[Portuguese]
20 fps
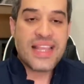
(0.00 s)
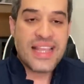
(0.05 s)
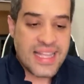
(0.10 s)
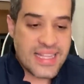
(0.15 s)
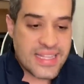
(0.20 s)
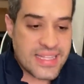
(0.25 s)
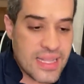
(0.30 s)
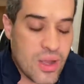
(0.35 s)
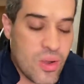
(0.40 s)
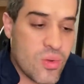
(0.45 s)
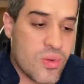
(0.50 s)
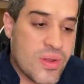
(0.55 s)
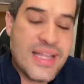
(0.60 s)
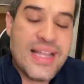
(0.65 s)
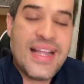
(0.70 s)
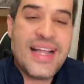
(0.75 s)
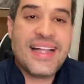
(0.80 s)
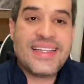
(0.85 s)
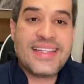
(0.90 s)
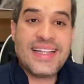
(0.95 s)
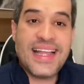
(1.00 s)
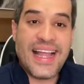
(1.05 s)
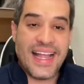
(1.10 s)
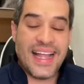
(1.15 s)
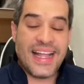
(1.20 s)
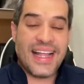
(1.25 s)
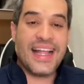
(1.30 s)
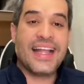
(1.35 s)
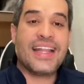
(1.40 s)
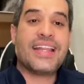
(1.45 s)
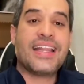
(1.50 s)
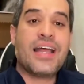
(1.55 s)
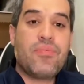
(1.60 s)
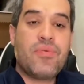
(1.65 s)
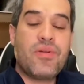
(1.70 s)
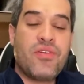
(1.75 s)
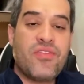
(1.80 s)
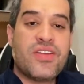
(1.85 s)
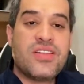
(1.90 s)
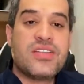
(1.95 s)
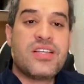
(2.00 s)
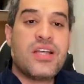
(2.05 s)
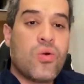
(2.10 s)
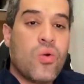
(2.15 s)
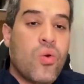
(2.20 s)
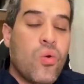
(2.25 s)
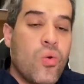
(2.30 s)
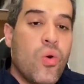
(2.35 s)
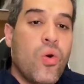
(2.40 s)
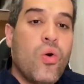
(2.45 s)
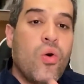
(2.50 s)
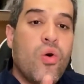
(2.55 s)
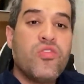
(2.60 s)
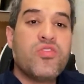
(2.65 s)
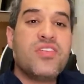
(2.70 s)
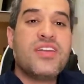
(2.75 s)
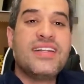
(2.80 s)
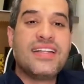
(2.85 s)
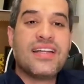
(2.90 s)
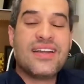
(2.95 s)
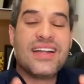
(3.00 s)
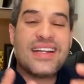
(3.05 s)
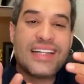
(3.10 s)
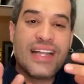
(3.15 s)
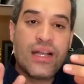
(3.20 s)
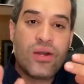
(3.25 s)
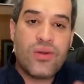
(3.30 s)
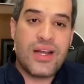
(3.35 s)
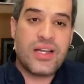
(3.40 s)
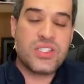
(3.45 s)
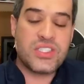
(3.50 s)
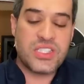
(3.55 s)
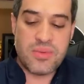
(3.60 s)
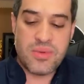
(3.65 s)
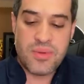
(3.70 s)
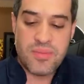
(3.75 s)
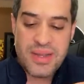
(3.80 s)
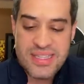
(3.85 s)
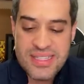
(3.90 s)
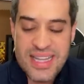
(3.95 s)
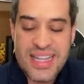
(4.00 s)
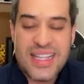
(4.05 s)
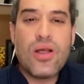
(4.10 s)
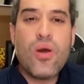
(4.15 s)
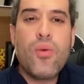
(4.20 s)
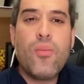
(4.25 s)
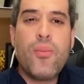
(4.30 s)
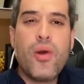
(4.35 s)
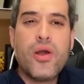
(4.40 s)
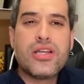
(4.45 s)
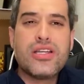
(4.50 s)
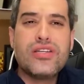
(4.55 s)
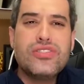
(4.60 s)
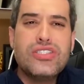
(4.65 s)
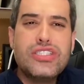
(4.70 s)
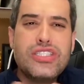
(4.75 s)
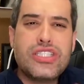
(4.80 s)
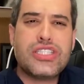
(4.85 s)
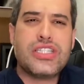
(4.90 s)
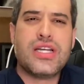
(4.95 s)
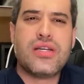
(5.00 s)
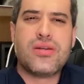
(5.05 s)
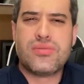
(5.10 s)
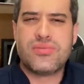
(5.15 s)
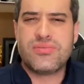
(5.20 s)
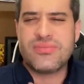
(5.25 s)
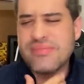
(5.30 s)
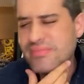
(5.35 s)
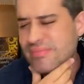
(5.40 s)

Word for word: Então, é, é dá para fazer com o ovo inteiro, até com a gema, mas aí dá um pouquinho de cheiro.